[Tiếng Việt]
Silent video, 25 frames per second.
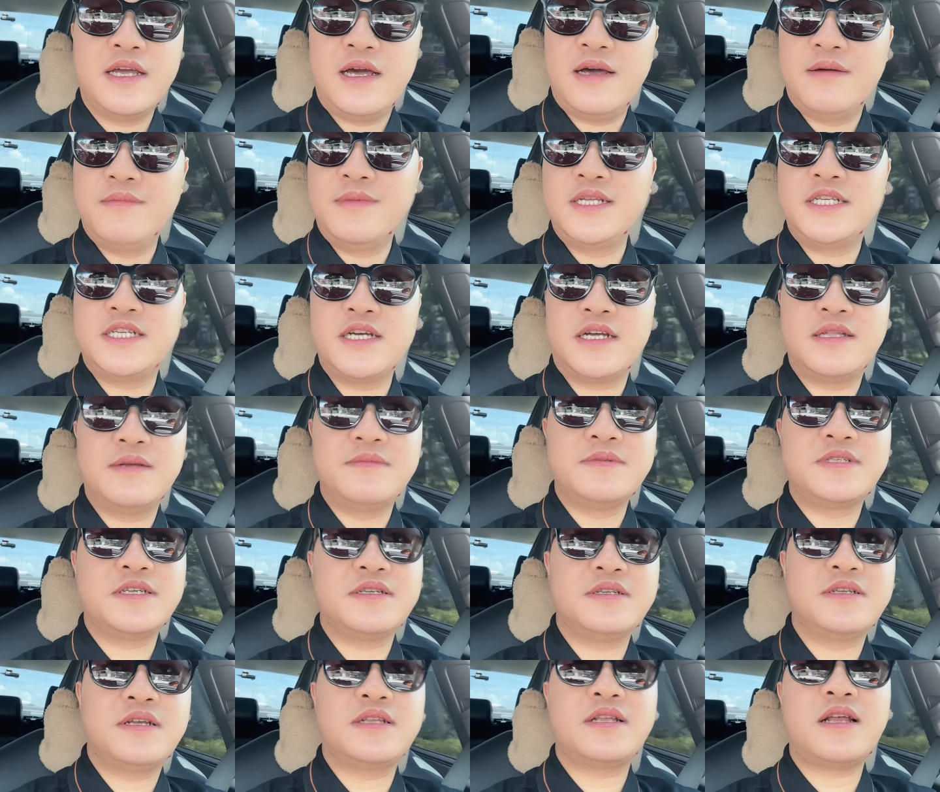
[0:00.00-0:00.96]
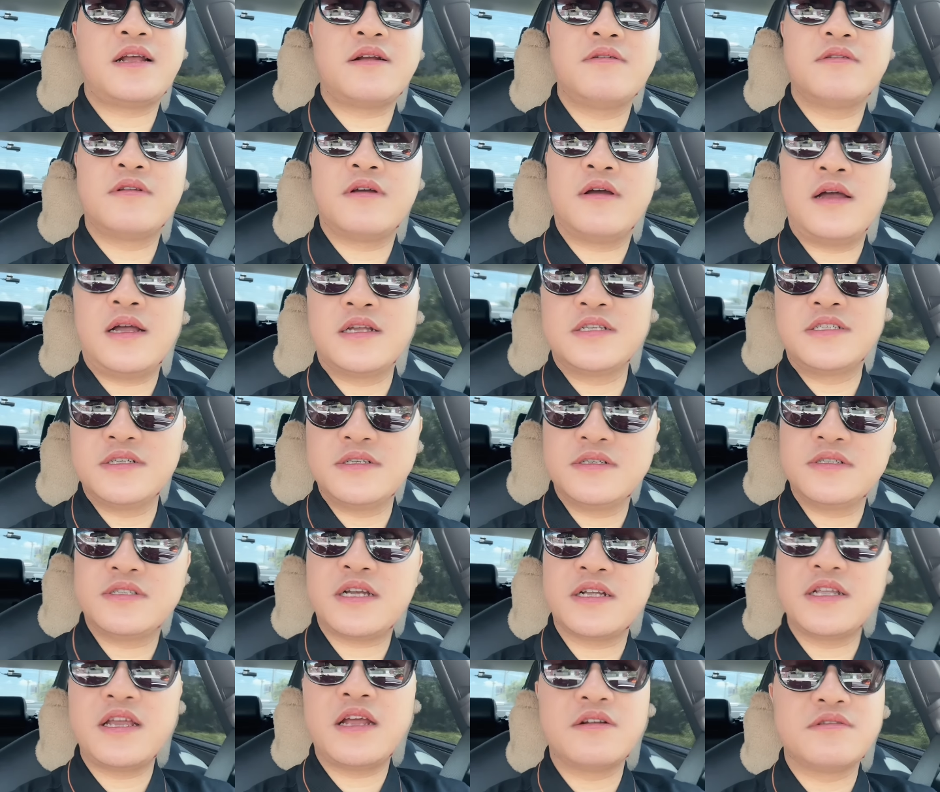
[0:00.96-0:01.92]
Mình chờ thêm sự sự
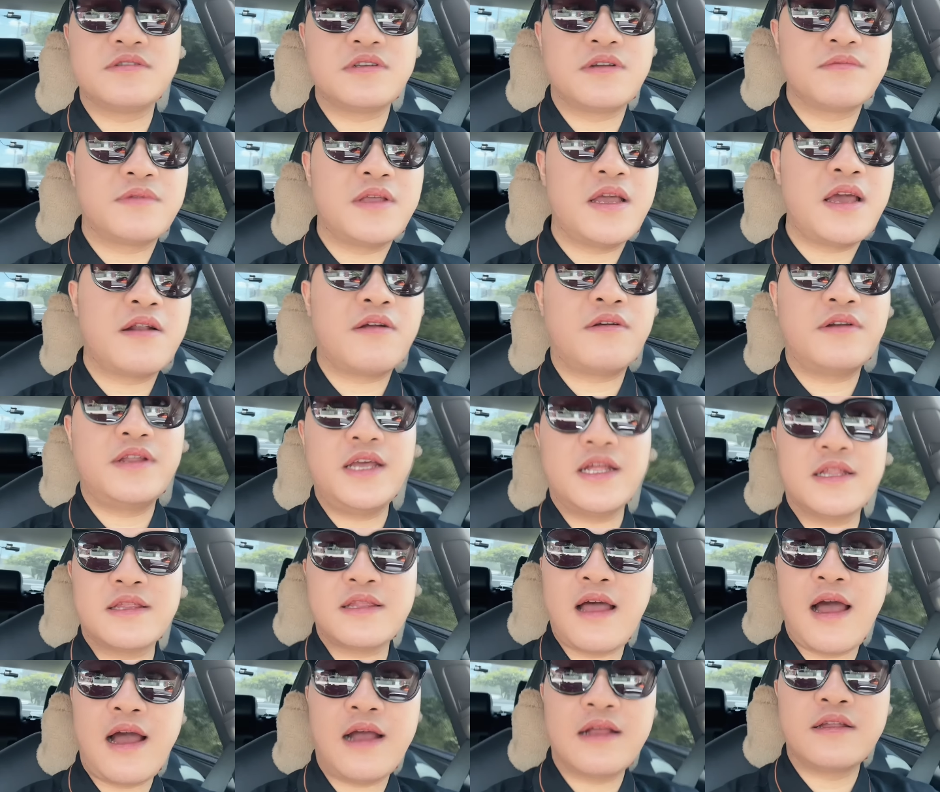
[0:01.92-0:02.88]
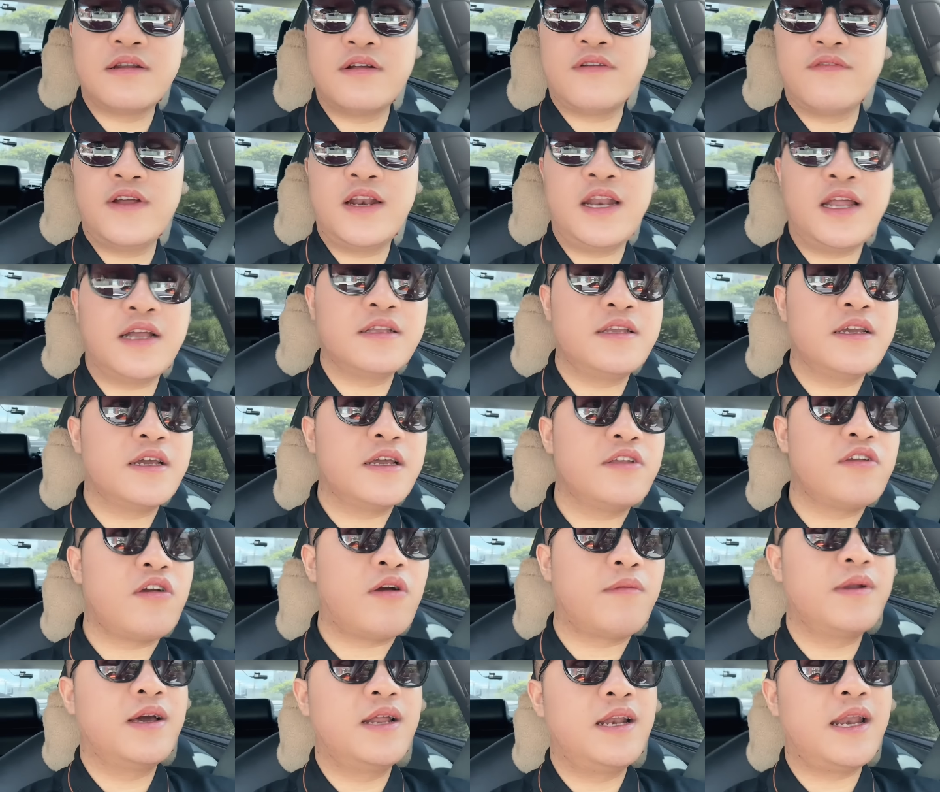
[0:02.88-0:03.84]
xác nhận của dòng tiền. Còn hiện tại thì nó vẫn là những cái
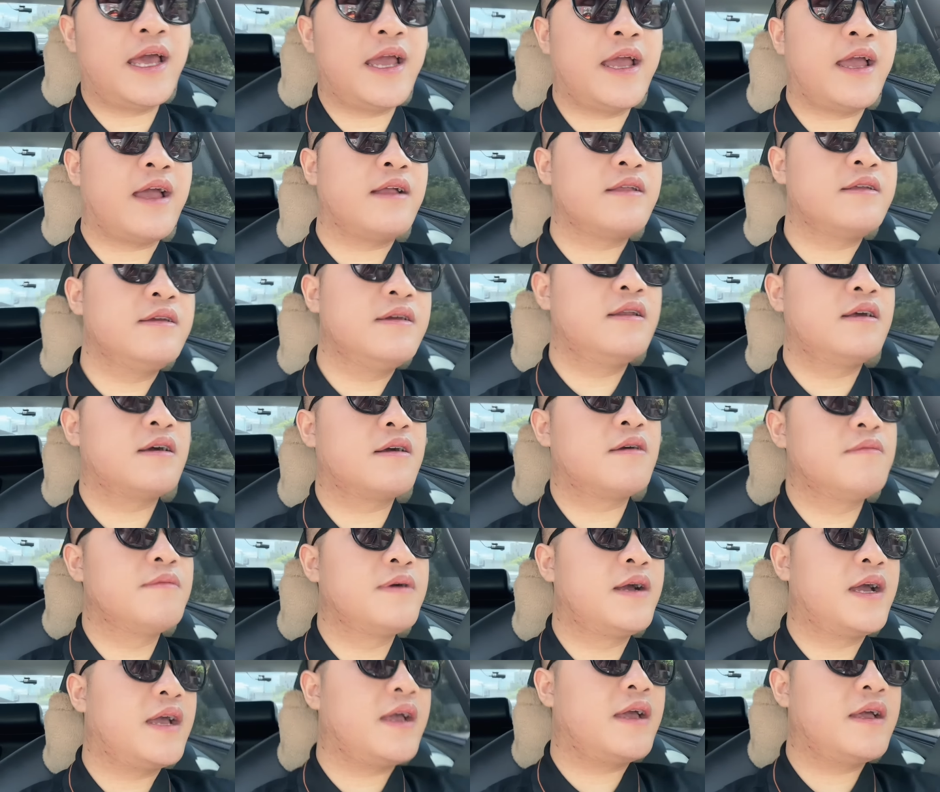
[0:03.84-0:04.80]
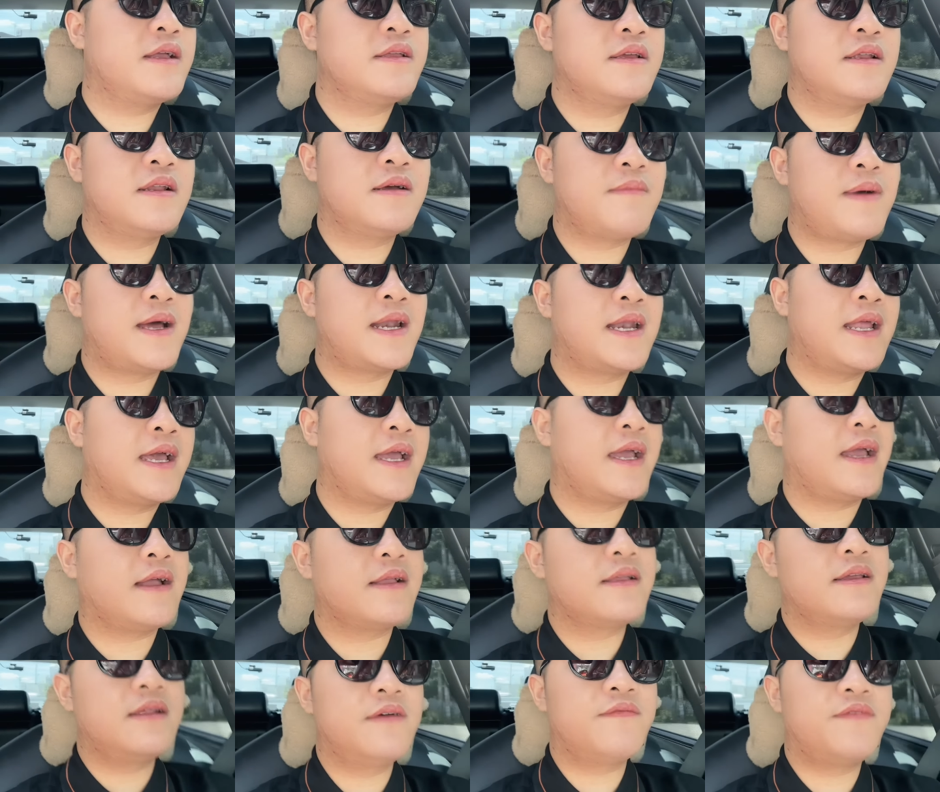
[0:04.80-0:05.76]
nhóm đơn lẻ, như là công nghệ, như là bán
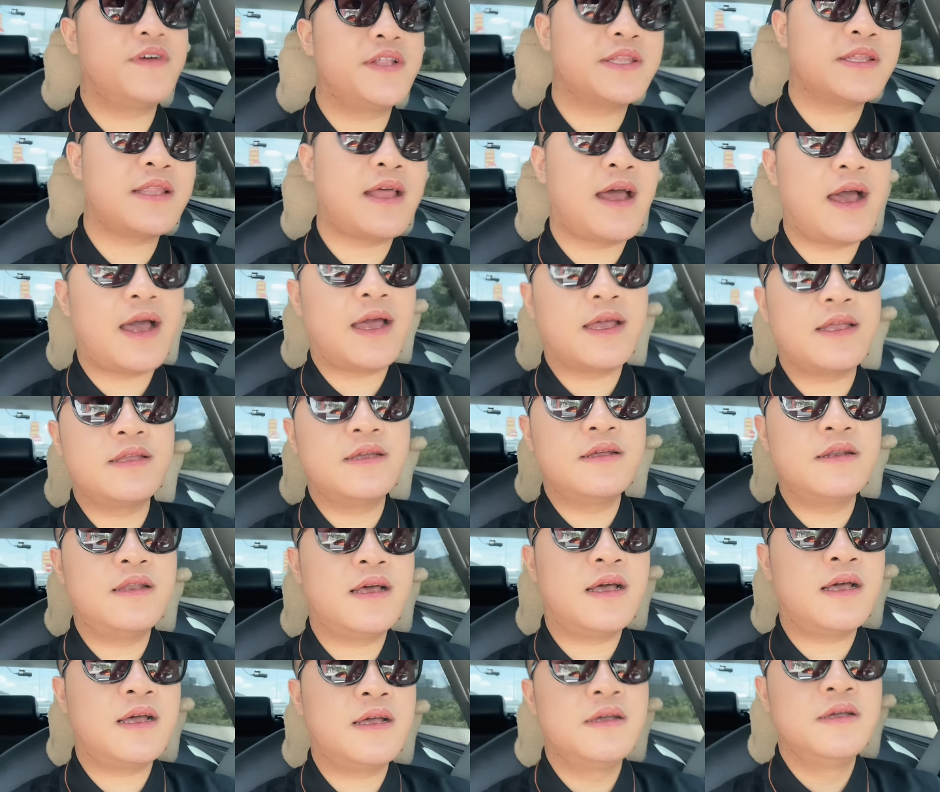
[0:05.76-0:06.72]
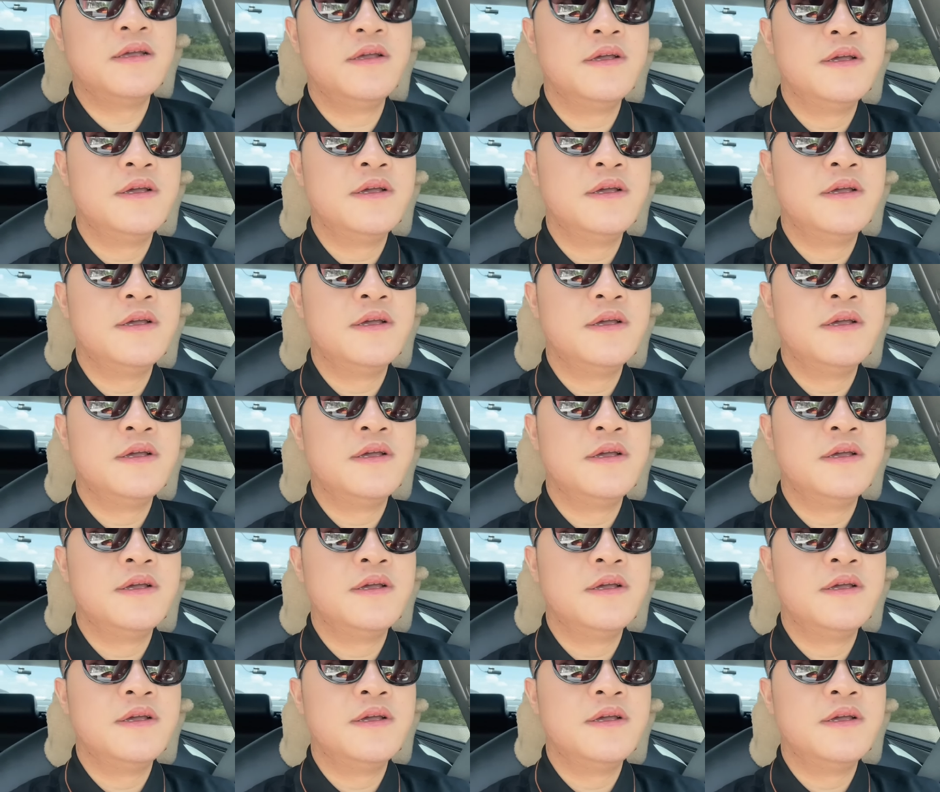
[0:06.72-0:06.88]
lẻ, như là vận tải, như là